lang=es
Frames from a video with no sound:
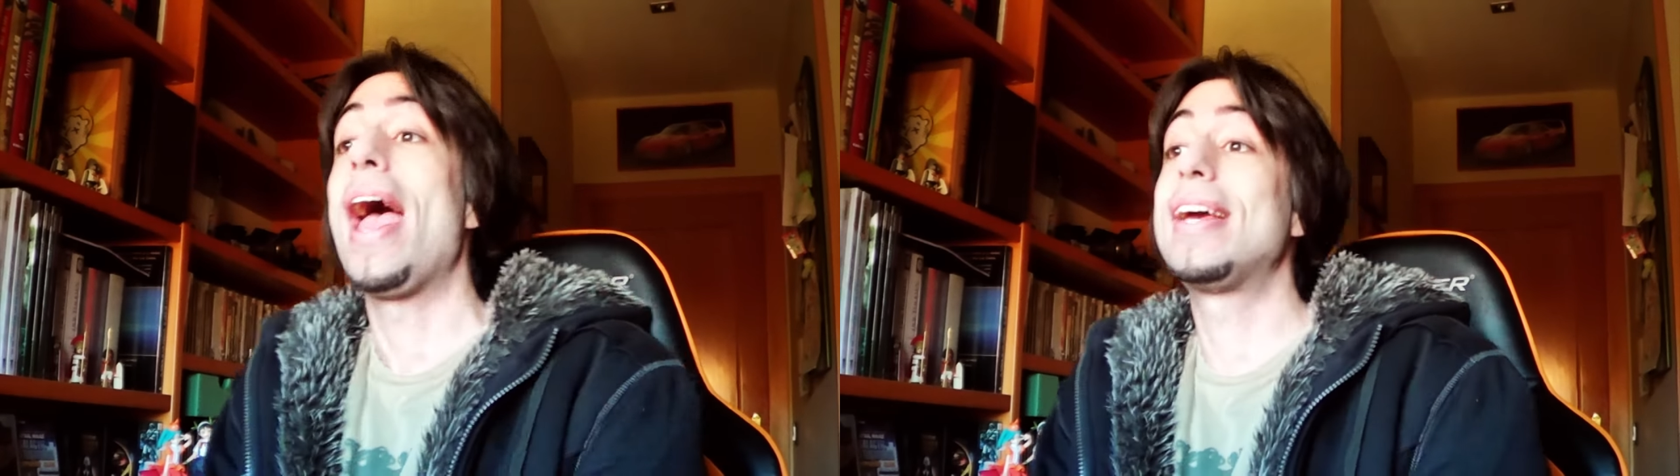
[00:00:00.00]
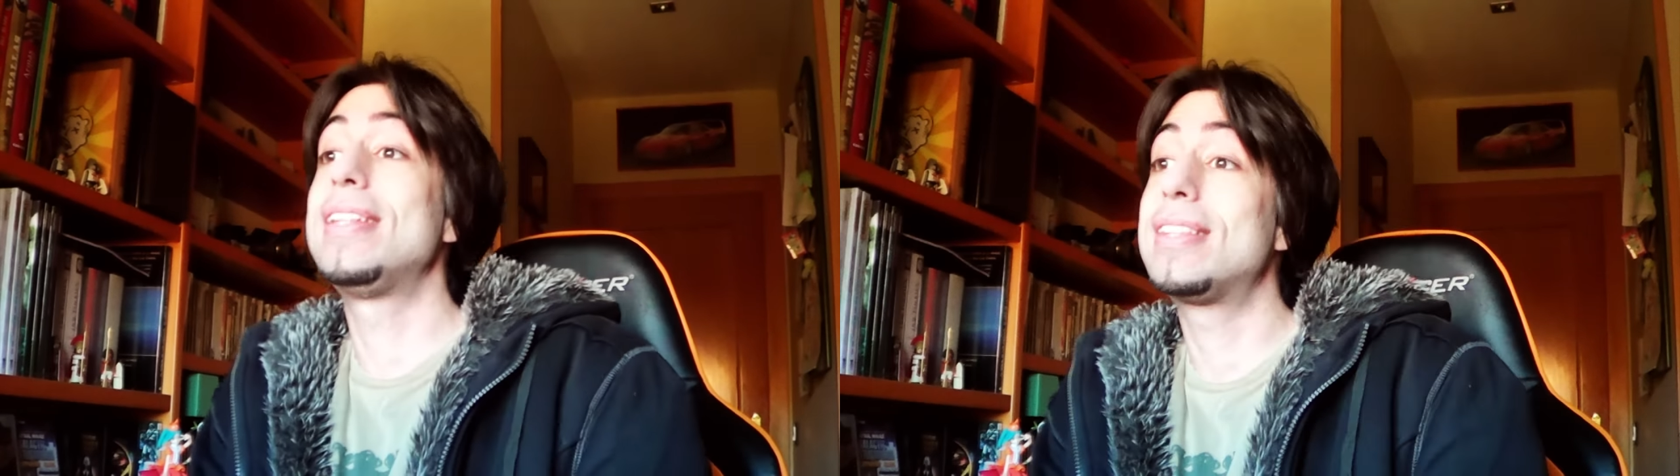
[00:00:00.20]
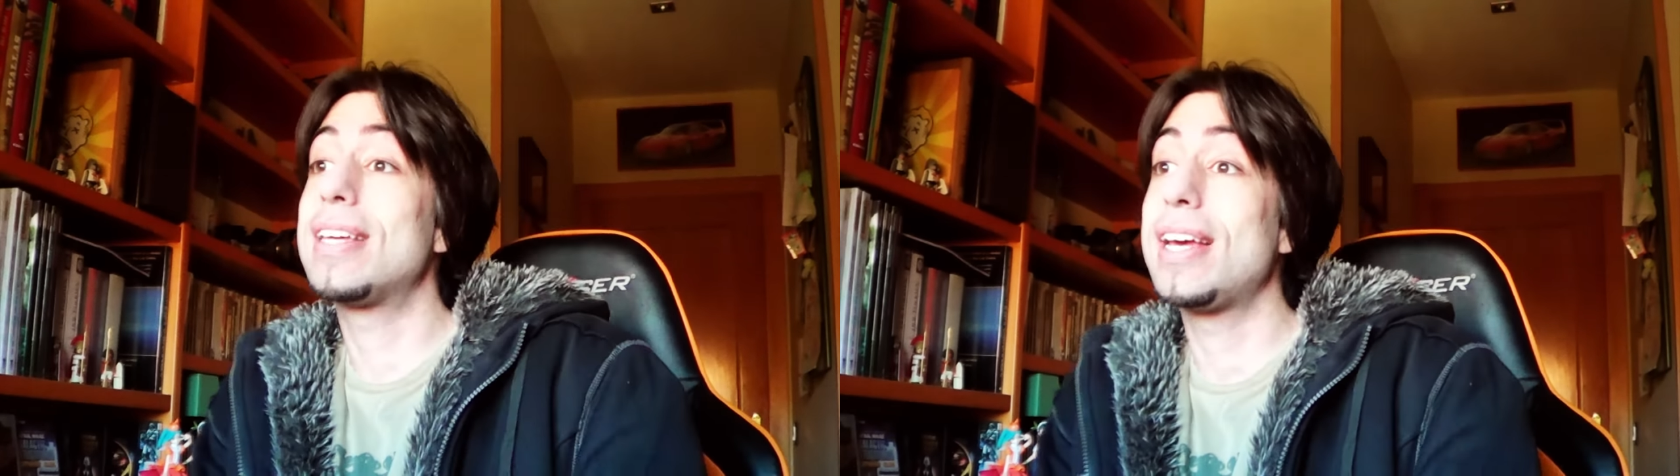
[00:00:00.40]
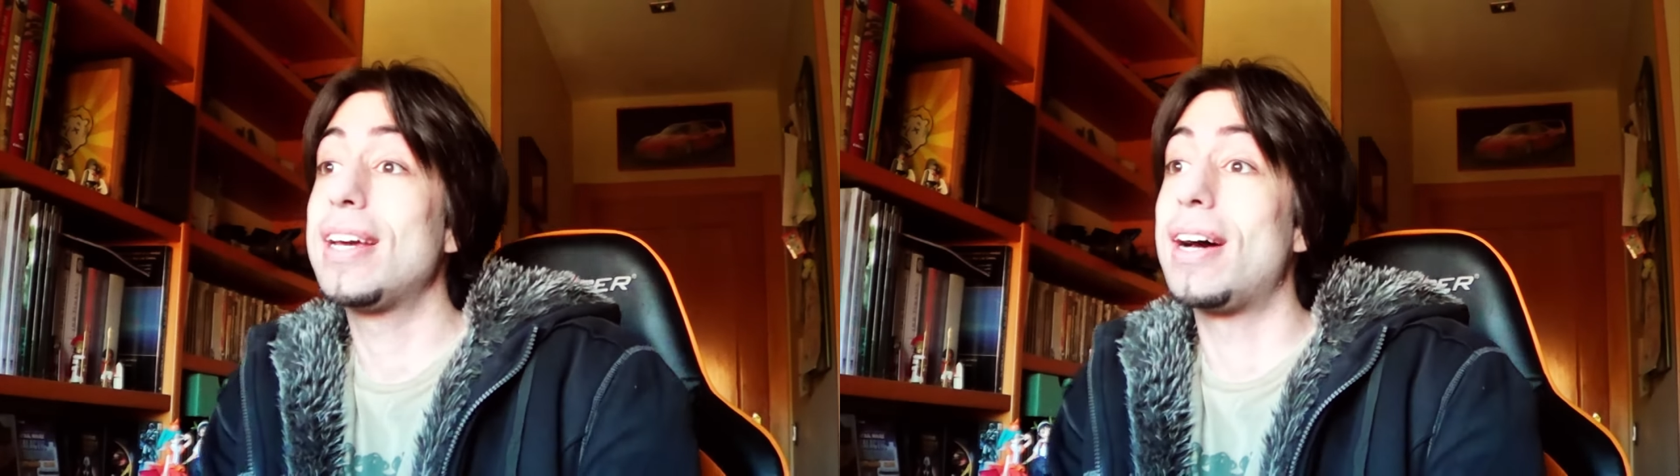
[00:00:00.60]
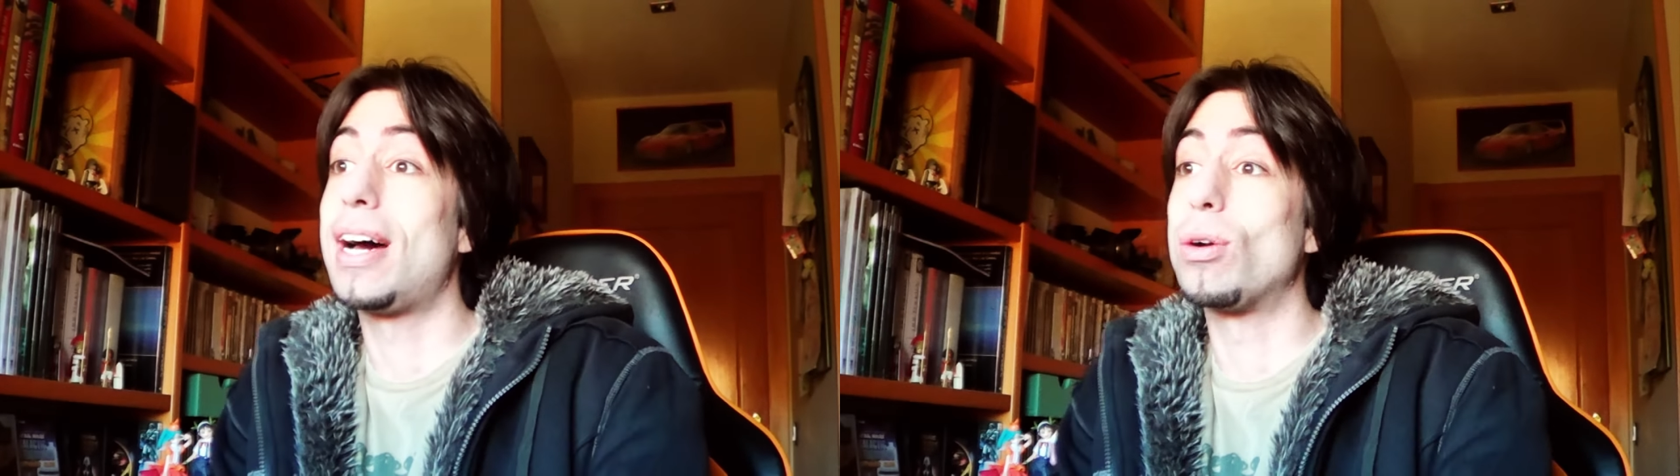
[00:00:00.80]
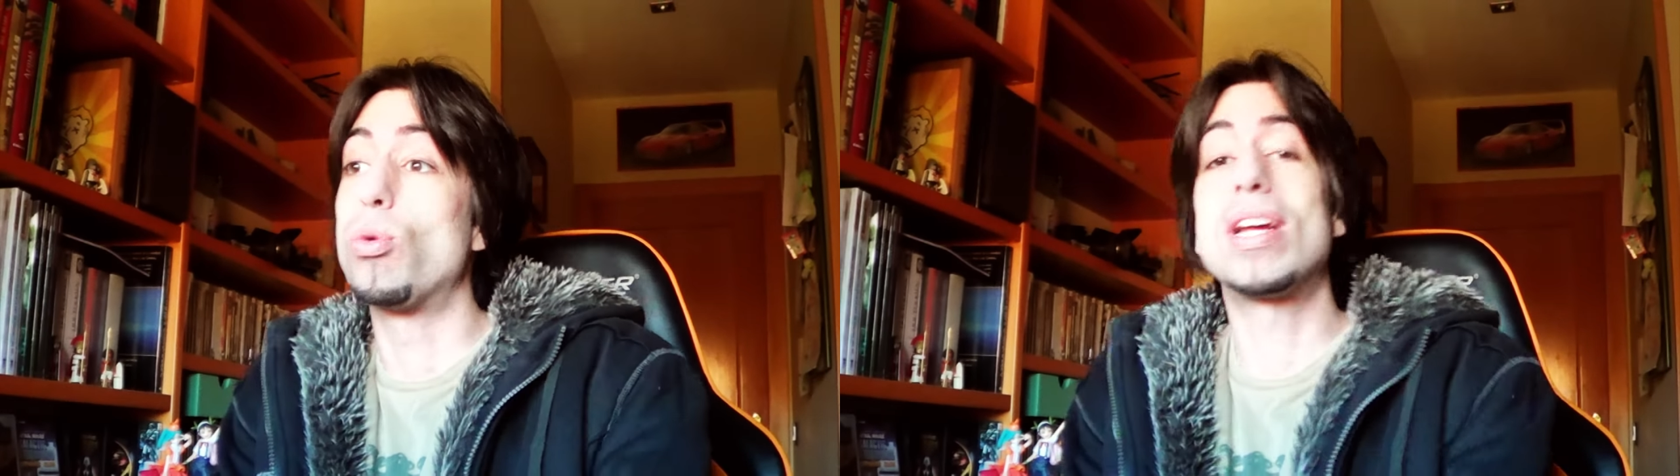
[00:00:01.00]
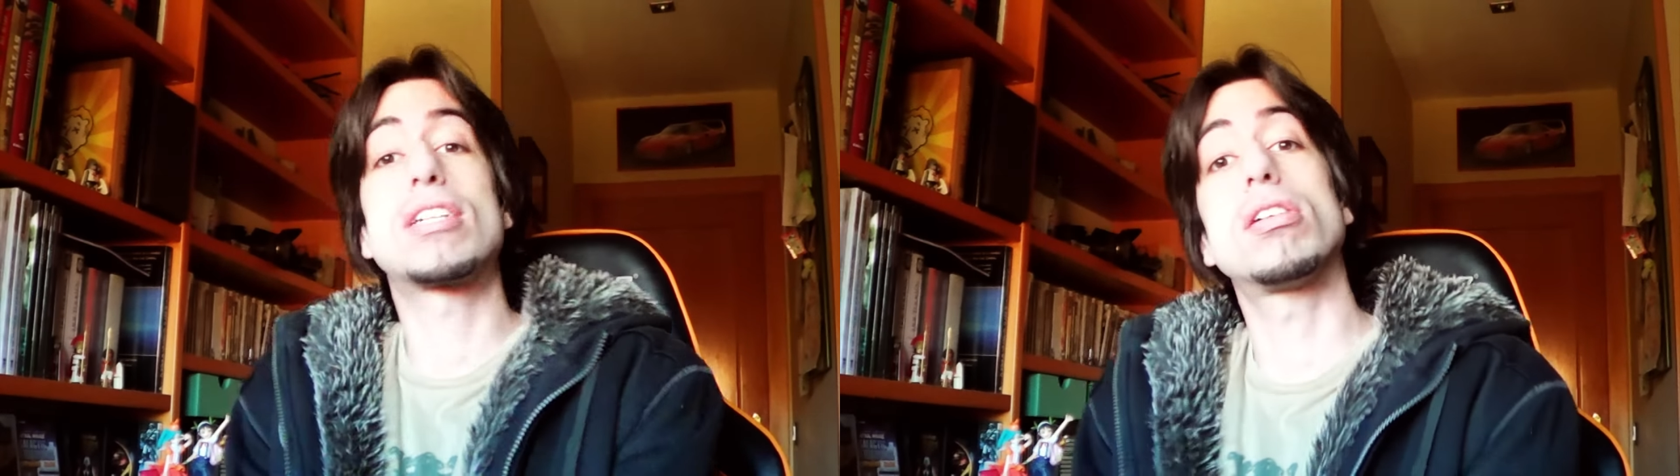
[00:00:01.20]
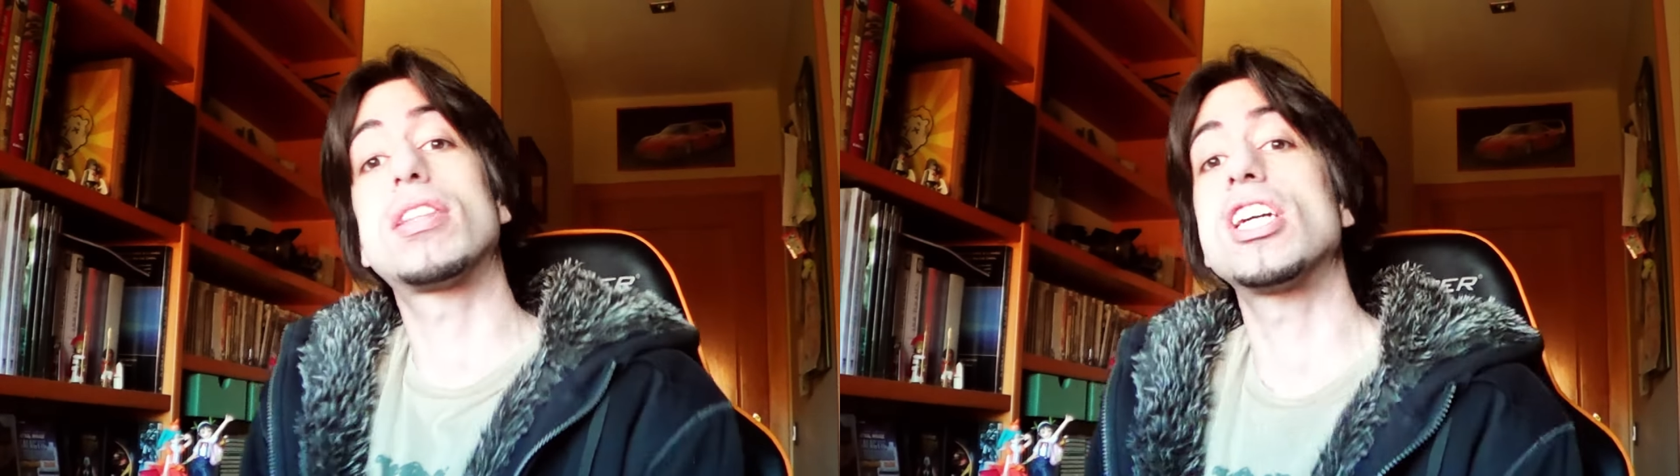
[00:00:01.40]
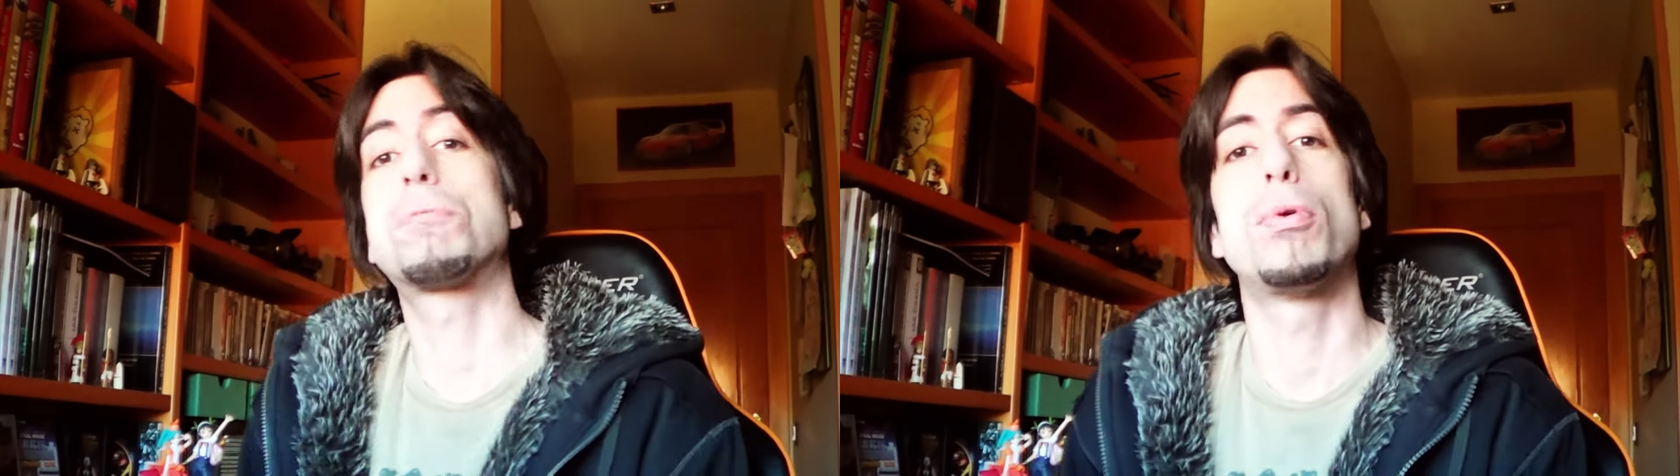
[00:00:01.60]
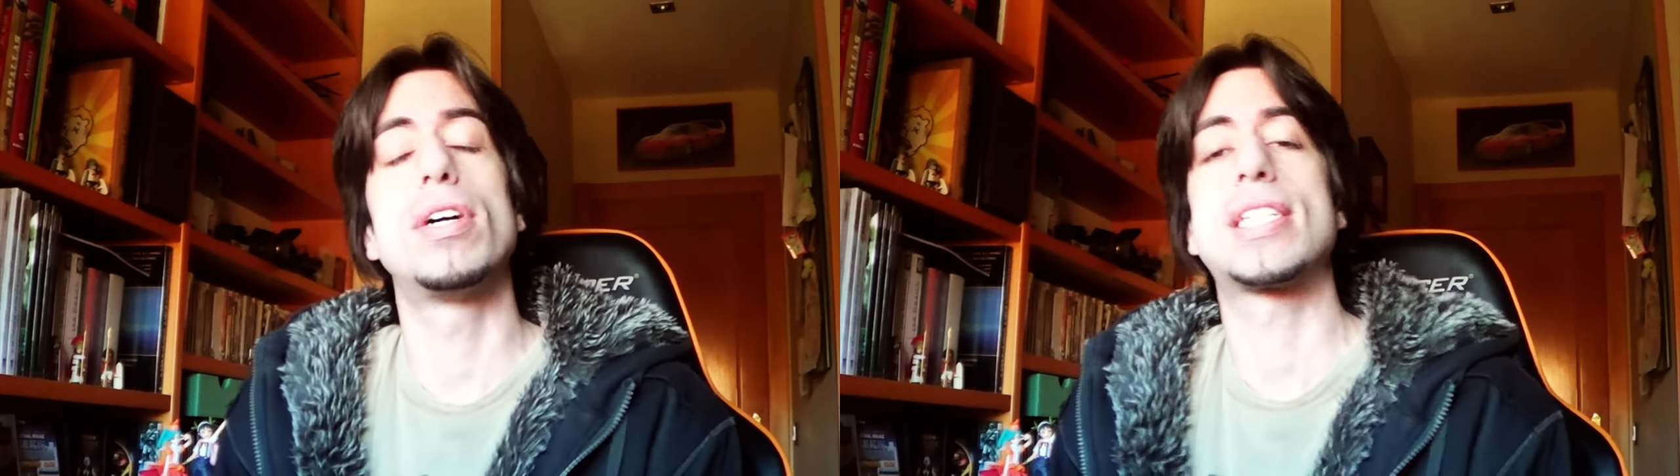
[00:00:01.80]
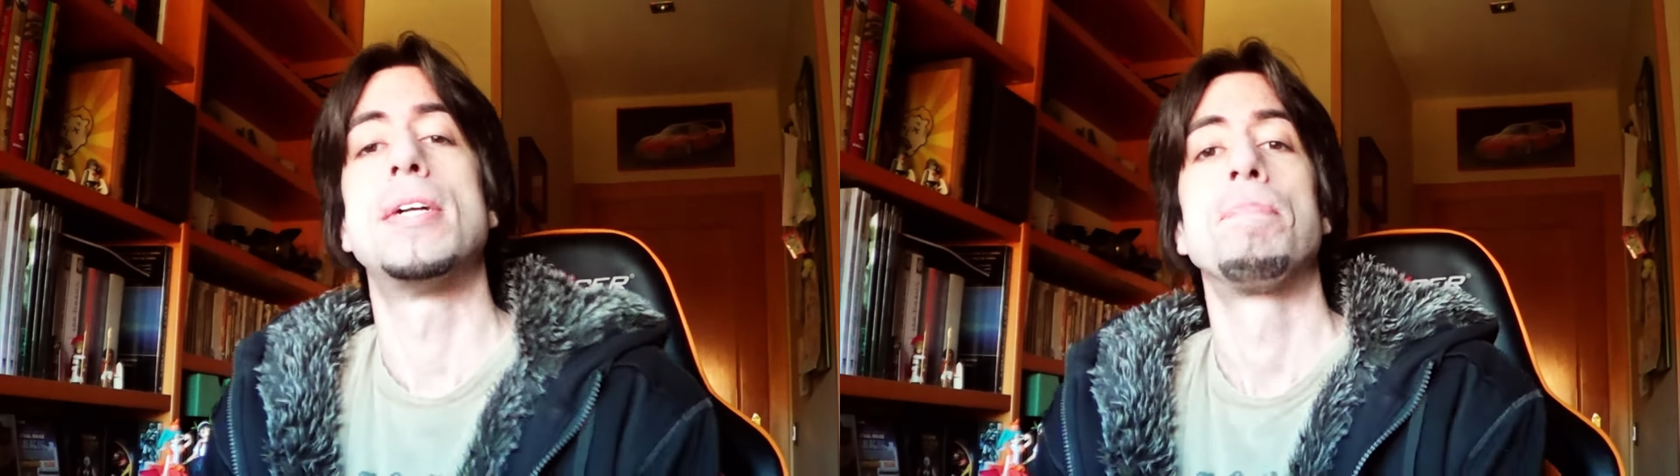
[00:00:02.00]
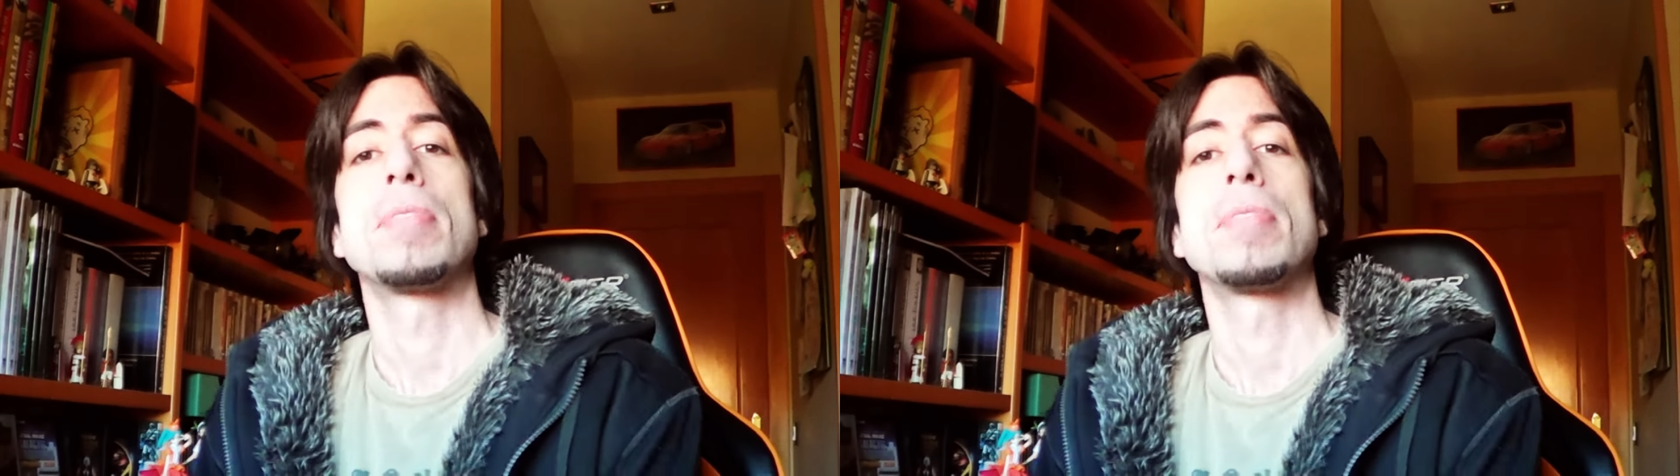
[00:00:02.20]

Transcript: Entre algunas otras, pues